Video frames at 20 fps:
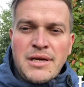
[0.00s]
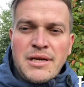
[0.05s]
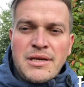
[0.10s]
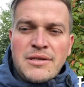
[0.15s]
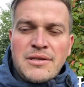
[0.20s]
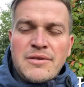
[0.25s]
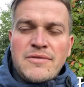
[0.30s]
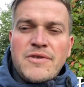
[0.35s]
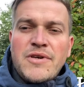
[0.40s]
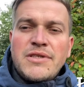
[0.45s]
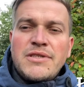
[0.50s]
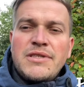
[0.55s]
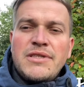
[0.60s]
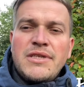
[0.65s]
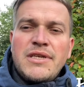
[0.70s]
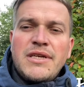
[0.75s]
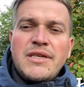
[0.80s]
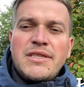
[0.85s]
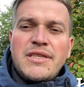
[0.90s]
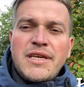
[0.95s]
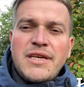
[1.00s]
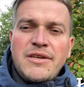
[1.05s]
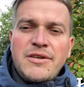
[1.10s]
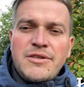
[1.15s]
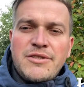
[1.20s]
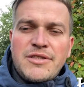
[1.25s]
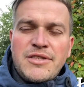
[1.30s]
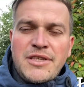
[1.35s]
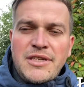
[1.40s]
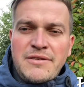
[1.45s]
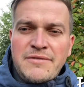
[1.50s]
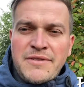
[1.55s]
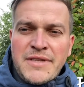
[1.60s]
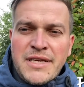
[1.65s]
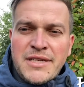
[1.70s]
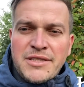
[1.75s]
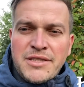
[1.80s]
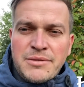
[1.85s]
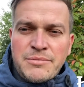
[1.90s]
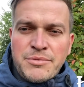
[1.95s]
No właśnie tego, że i w
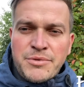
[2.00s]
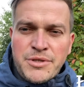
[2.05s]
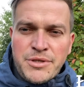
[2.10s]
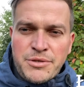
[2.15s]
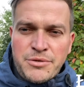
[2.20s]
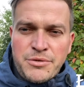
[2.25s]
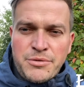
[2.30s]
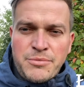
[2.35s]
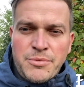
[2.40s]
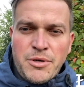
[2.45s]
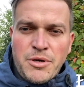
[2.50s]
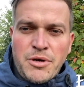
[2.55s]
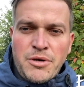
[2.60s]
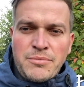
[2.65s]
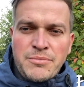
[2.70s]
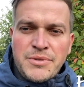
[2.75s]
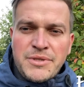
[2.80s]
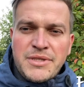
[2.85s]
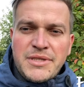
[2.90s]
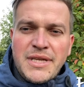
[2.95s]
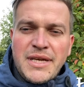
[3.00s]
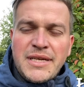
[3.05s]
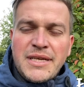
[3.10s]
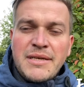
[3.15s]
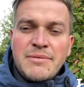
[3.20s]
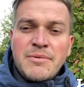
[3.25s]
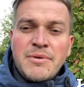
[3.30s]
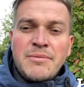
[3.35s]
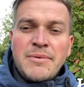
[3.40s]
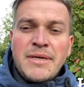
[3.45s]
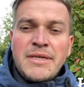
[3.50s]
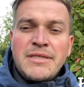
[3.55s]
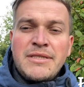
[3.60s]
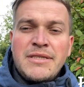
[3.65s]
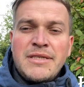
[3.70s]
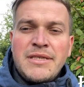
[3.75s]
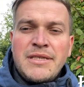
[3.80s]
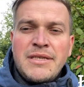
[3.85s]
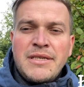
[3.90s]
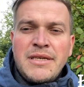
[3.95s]
naszym życiu mogą być takie
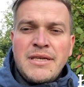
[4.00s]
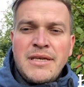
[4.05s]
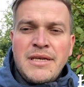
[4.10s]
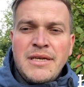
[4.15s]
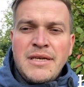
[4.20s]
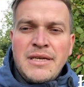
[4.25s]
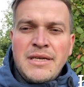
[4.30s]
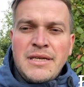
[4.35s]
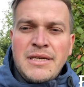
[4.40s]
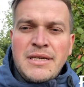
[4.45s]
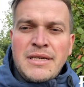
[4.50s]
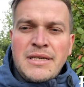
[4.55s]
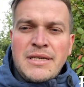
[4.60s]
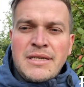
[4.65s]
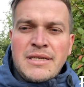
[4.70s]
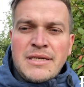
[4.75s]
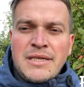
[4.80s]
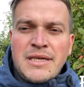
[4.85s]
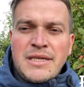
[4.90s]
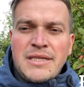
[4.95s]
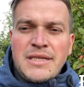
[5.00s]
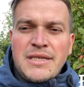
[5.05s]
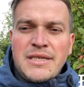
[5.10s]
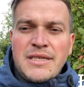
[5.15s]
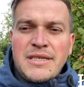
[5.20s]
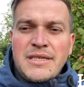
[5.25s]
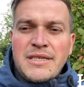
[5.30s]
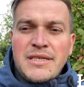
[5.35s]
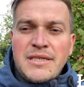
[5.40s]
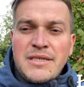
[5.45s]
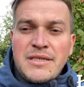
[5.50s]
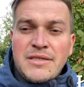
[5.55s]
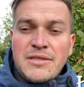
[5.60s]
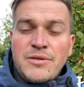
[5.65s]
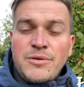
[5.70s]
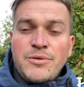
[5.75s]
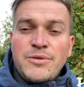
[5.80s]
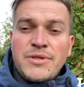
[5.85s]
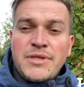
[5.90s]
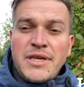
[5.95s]
momenty, kiedy z
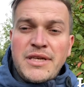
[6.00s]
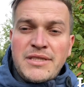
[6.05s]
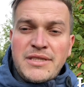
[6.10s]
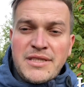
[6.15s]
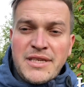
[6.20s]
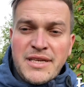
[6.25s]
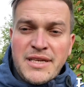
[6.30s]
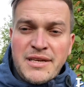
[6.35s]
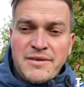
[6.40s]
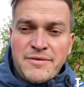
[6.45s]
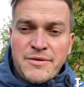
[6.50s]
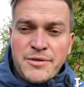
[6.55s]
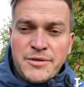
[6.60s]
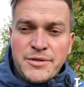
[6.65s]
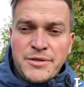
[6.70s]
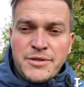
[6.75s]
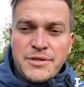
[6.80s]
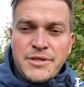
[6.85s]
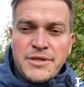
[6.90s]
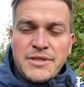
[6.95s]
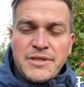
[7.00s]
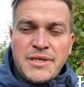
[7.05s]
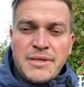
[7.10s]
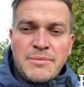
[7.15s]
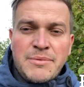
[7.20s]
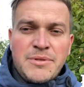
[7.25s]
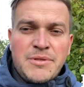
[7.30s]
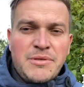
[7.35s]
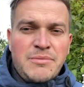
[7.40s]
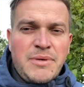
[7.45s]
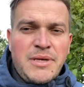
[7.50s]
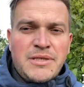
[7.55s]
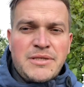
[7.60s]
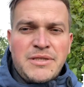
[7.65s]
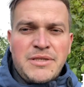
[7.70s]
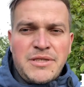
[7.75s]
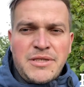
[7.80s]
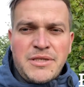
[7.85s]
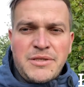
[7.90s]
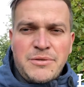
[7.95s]
ludzkiej ciekawości chcemy
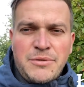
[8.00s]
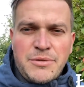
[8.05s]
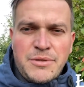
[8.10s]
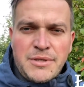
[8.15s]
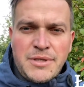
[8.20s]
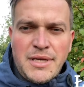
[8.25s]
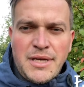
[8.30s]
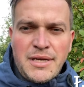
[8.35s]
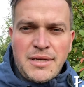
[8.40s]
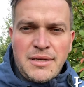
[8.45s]
zobaczyć Jezusa,